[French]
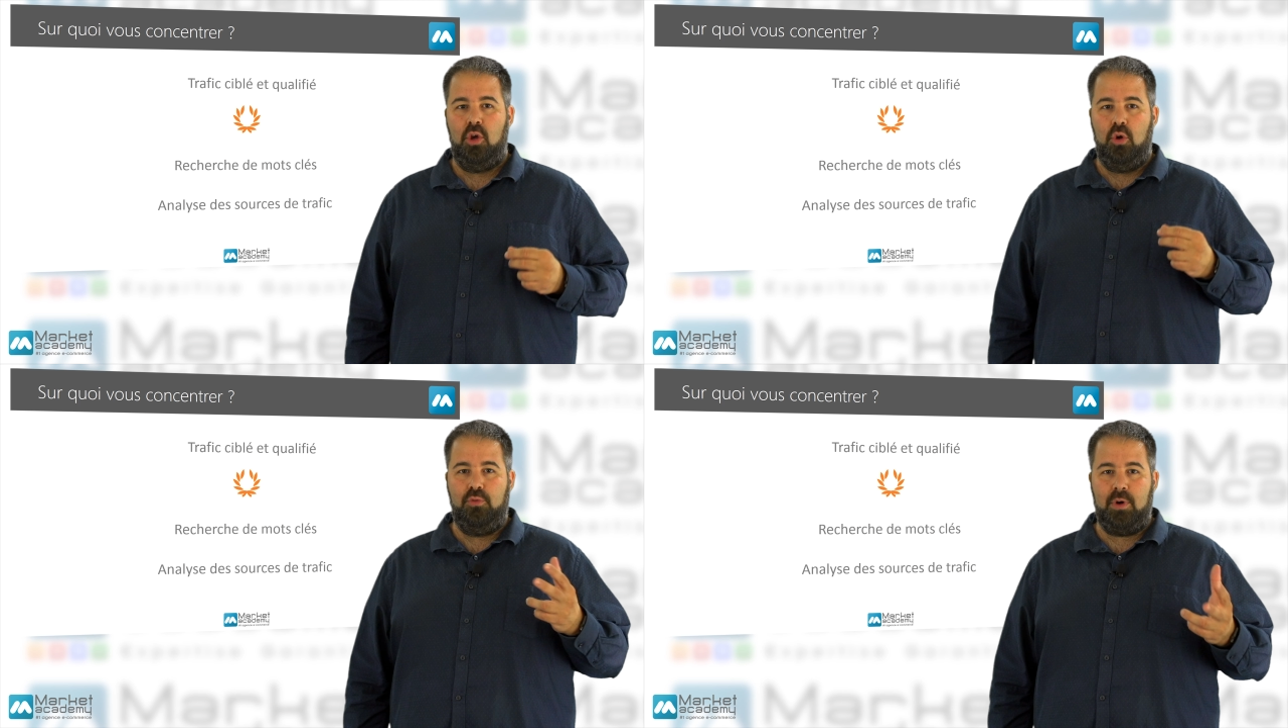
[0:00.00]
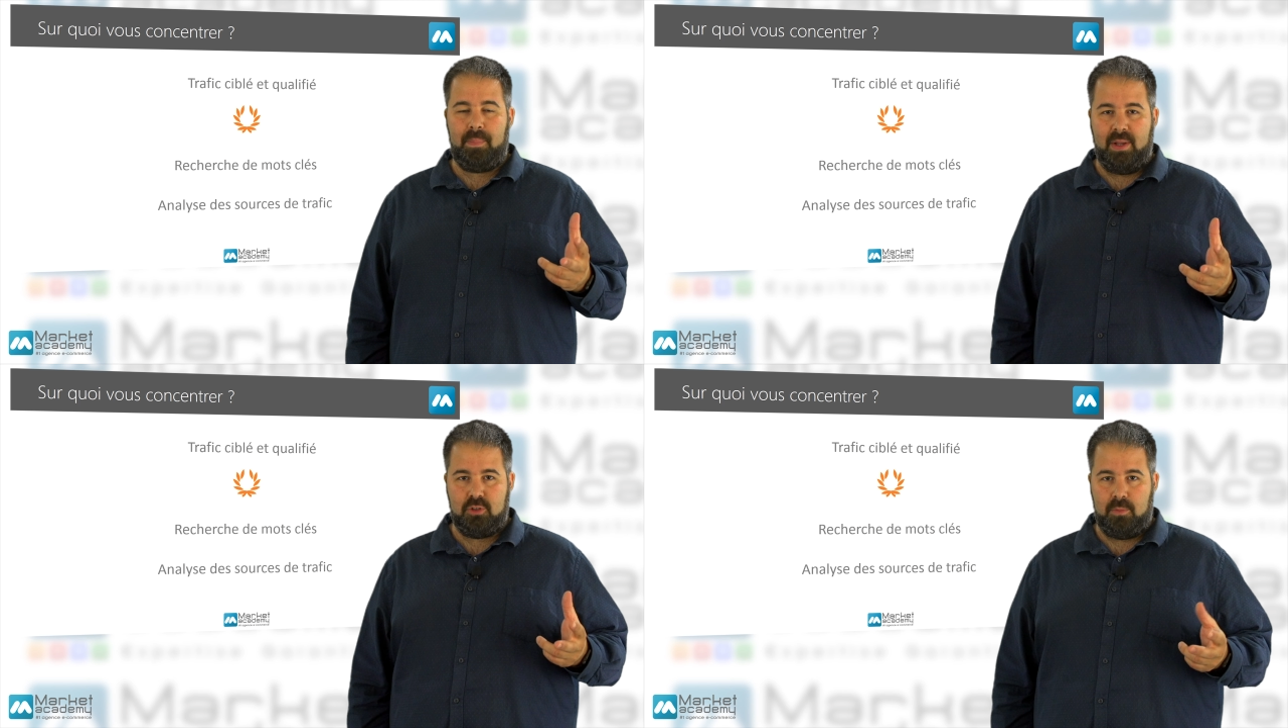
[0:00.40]
Une fois
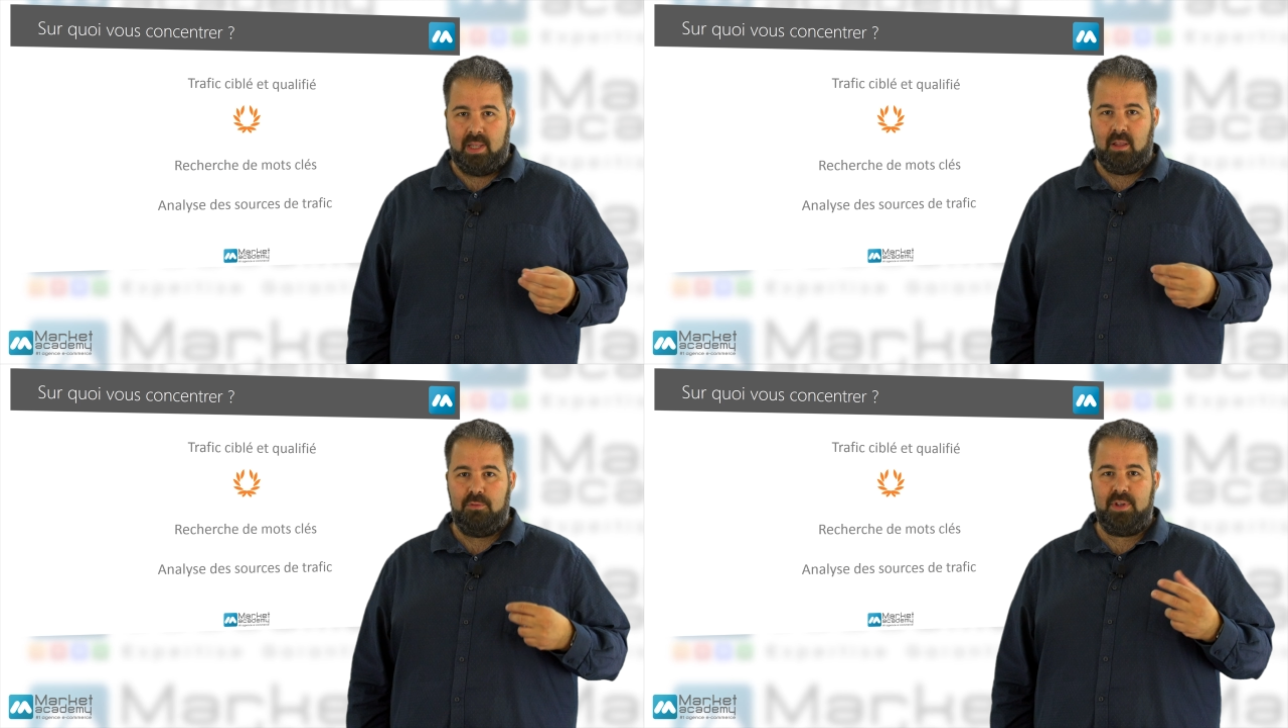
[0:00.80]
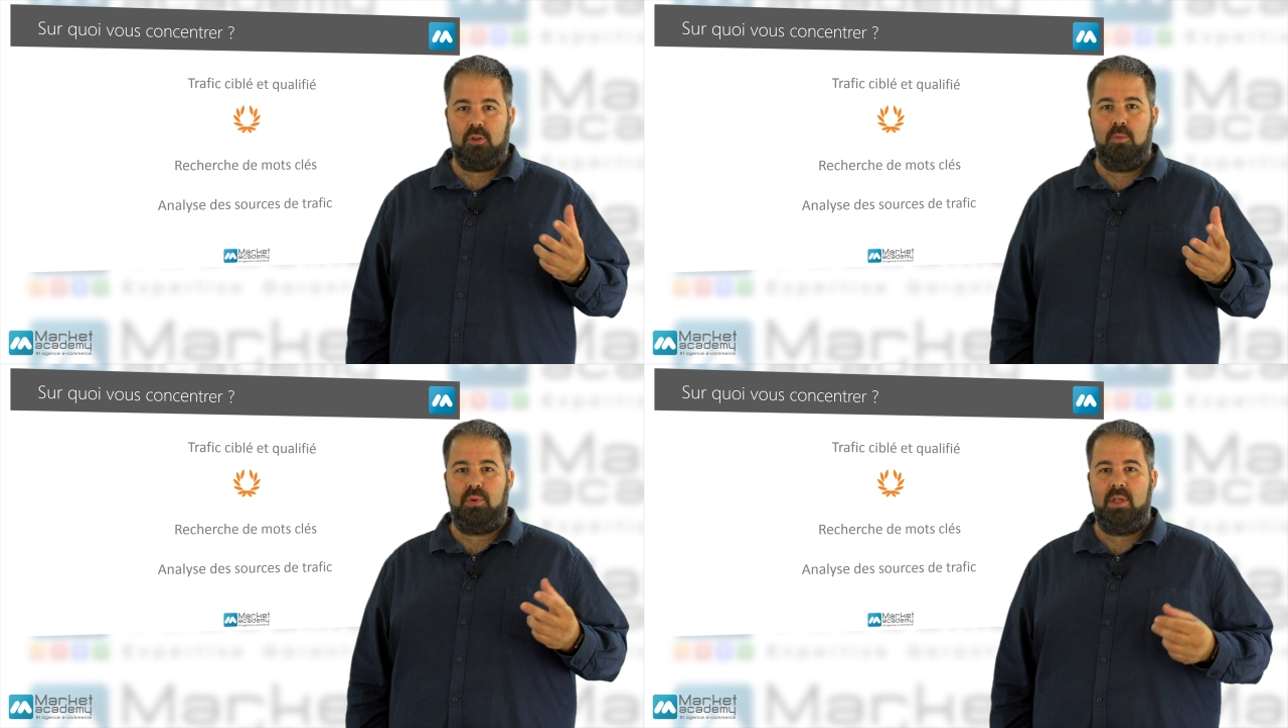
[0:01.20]
par semaine,
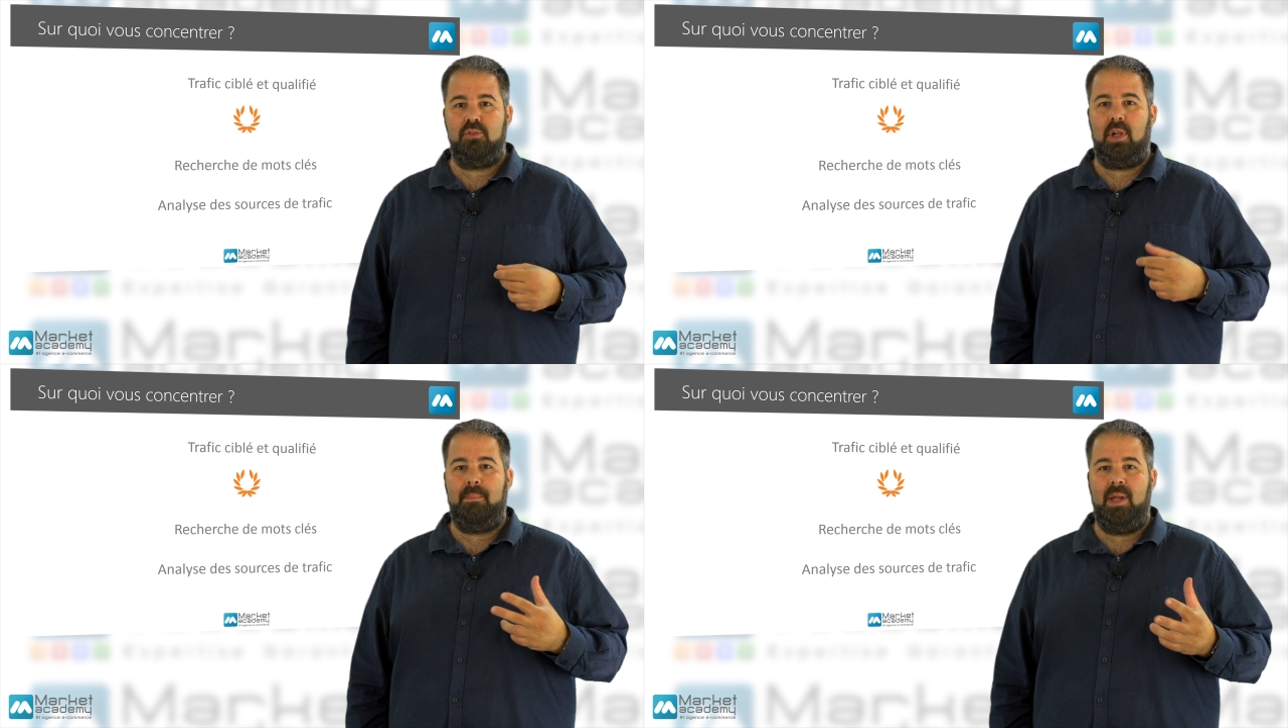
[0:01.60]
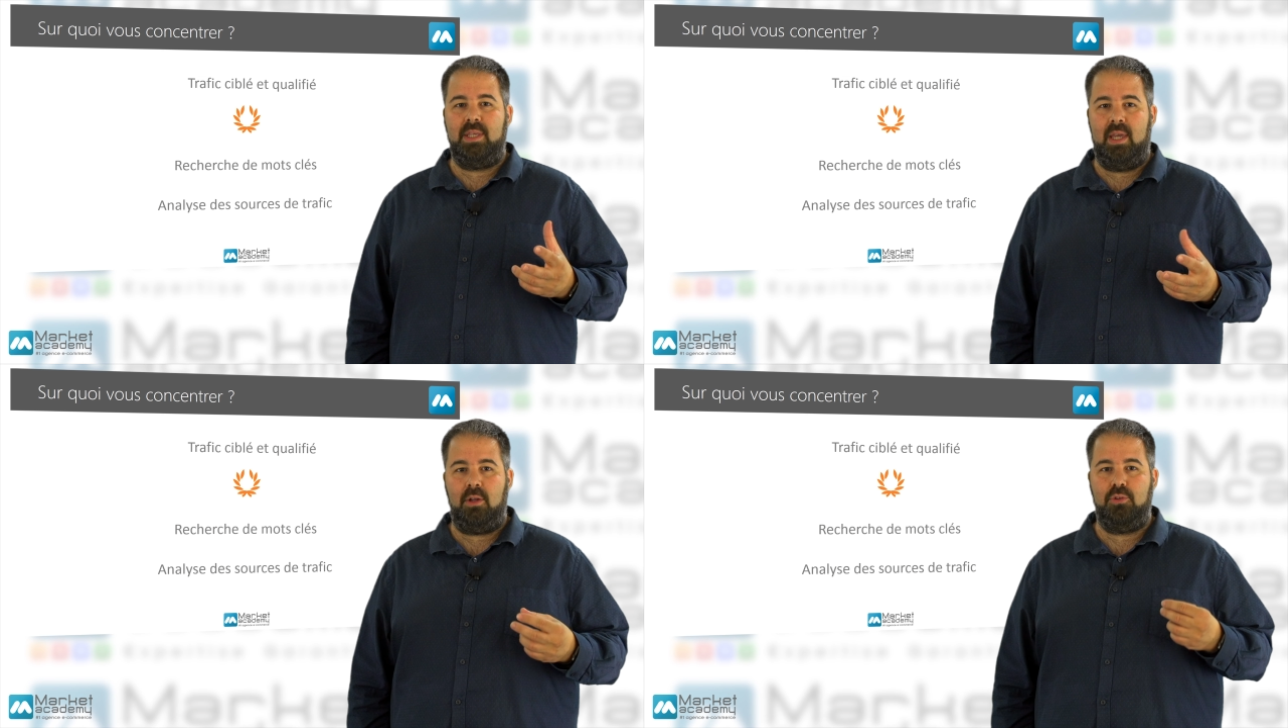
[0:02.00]
faites le point sur la
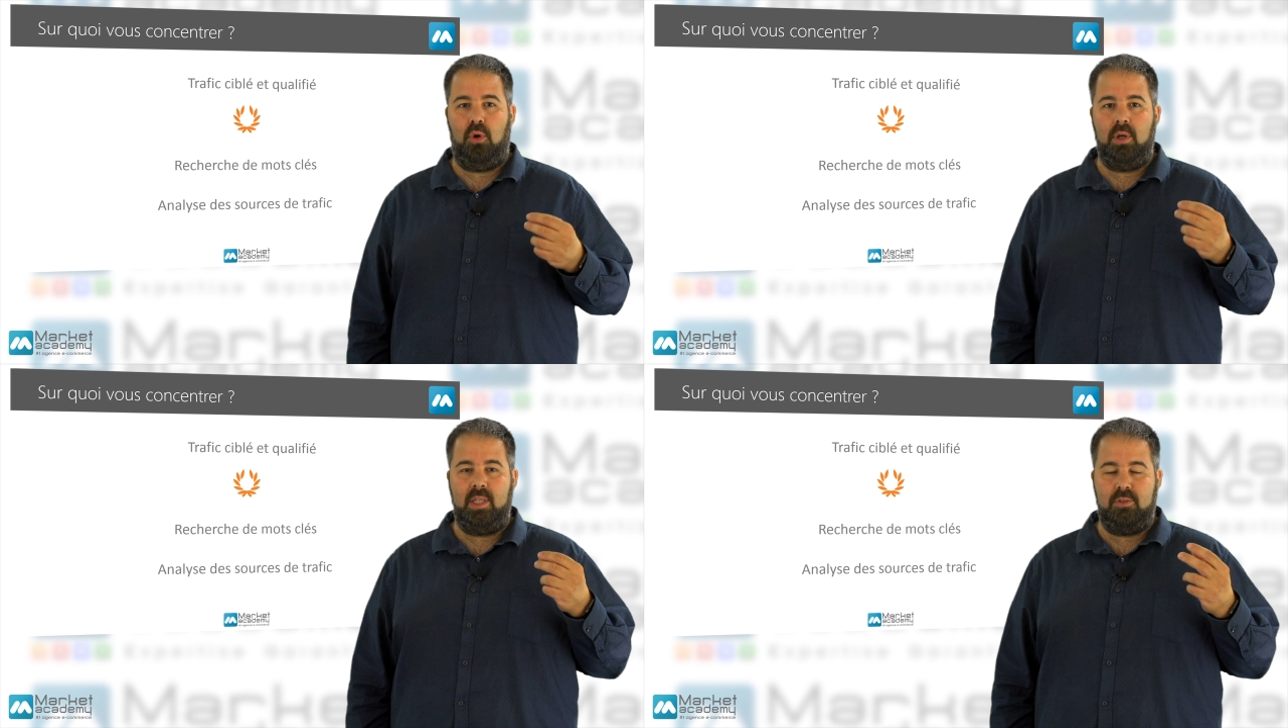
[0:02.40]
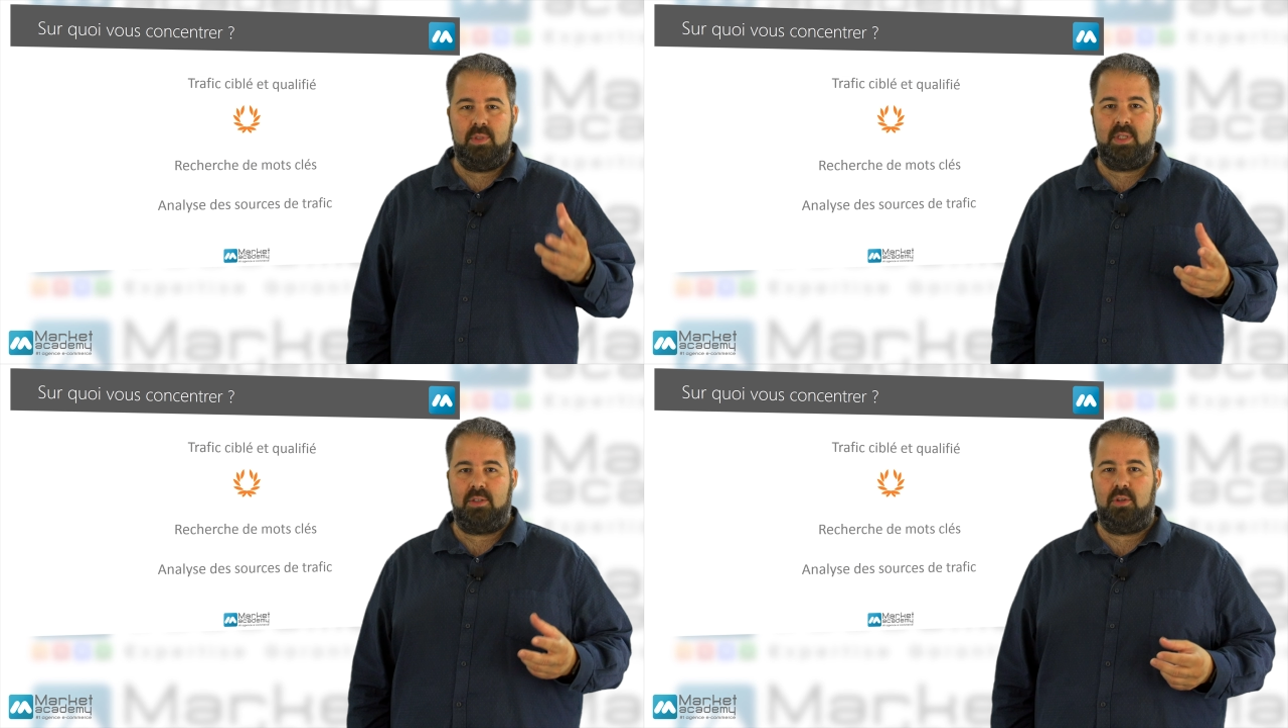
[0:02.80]
manière dont les
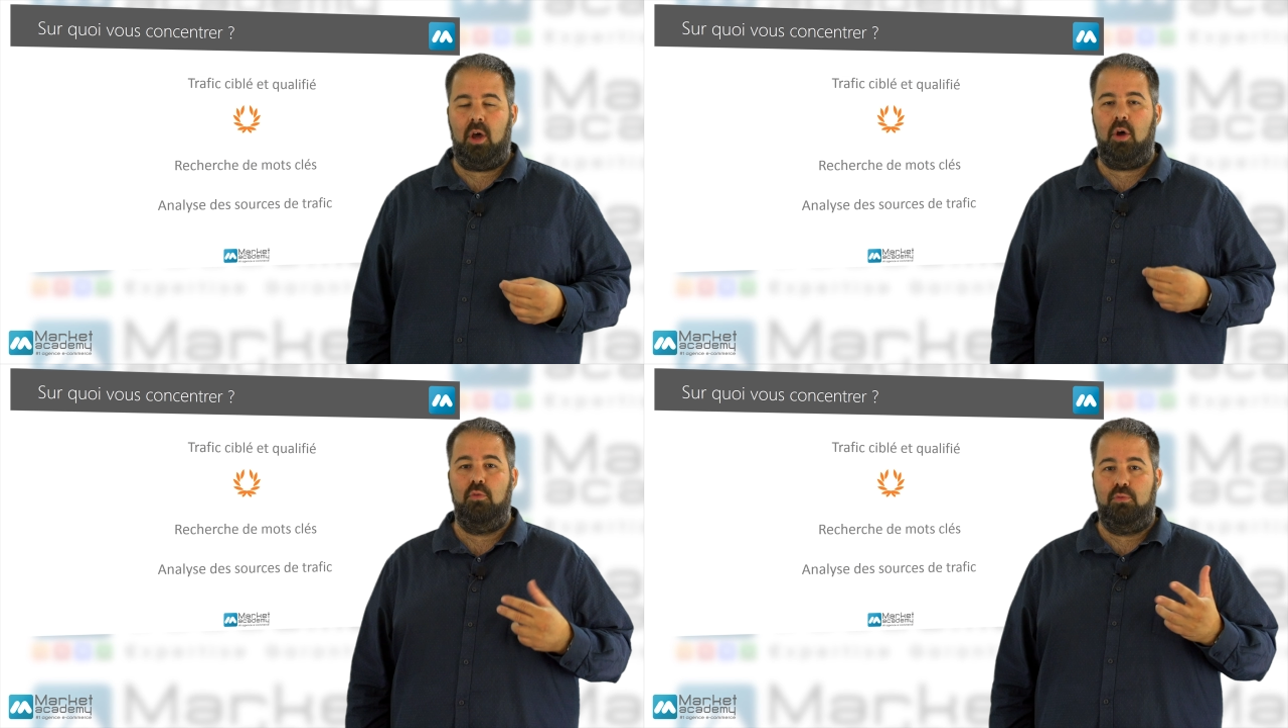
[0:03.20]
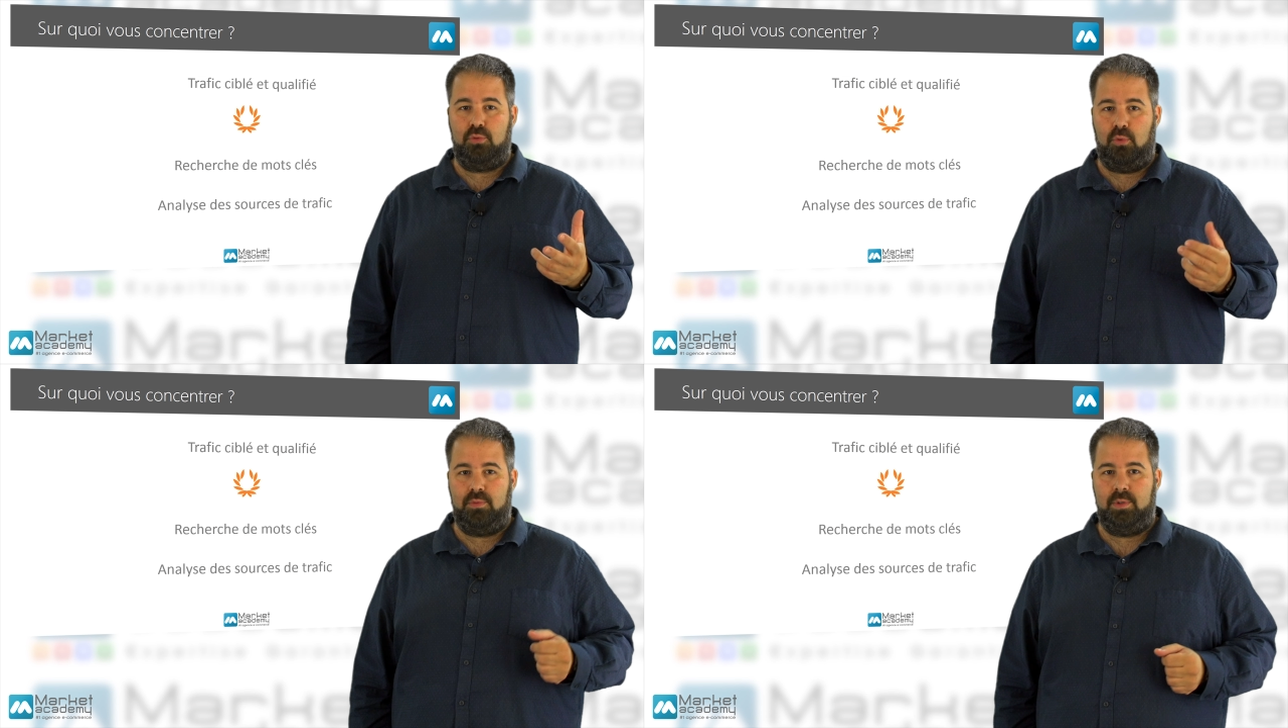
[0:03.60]
utilisateurs vous
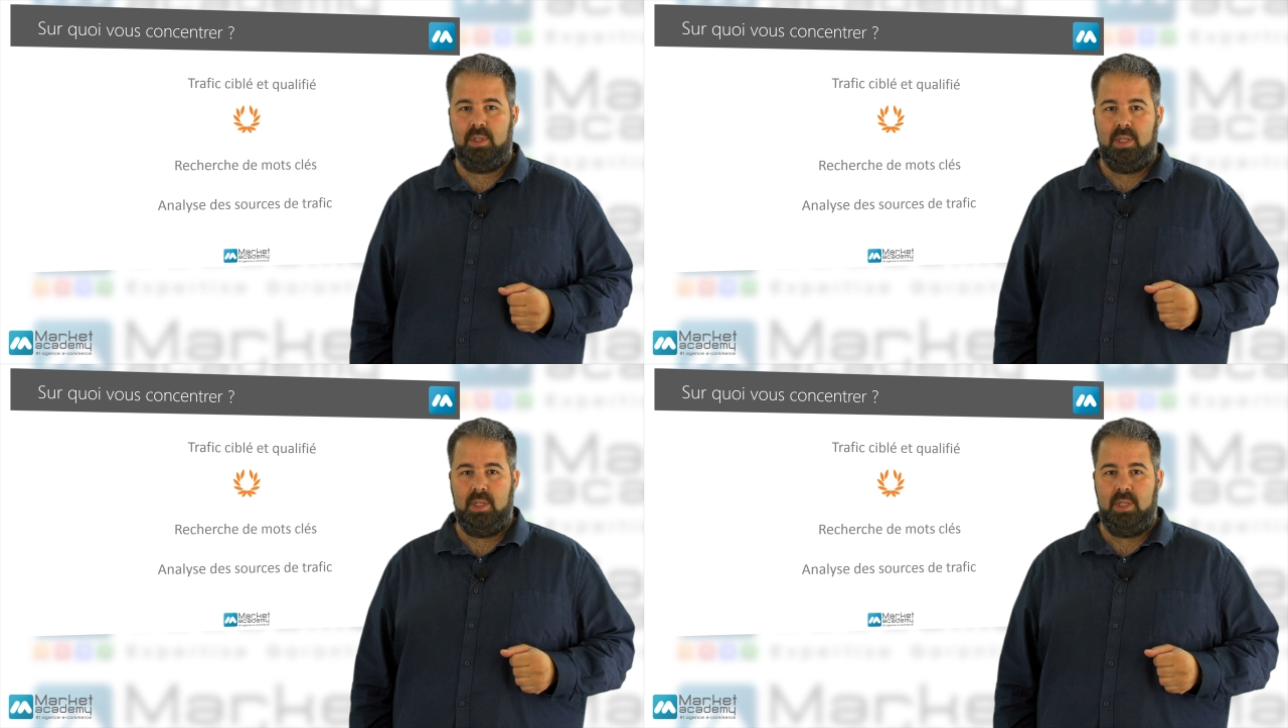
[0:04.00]
trouvent.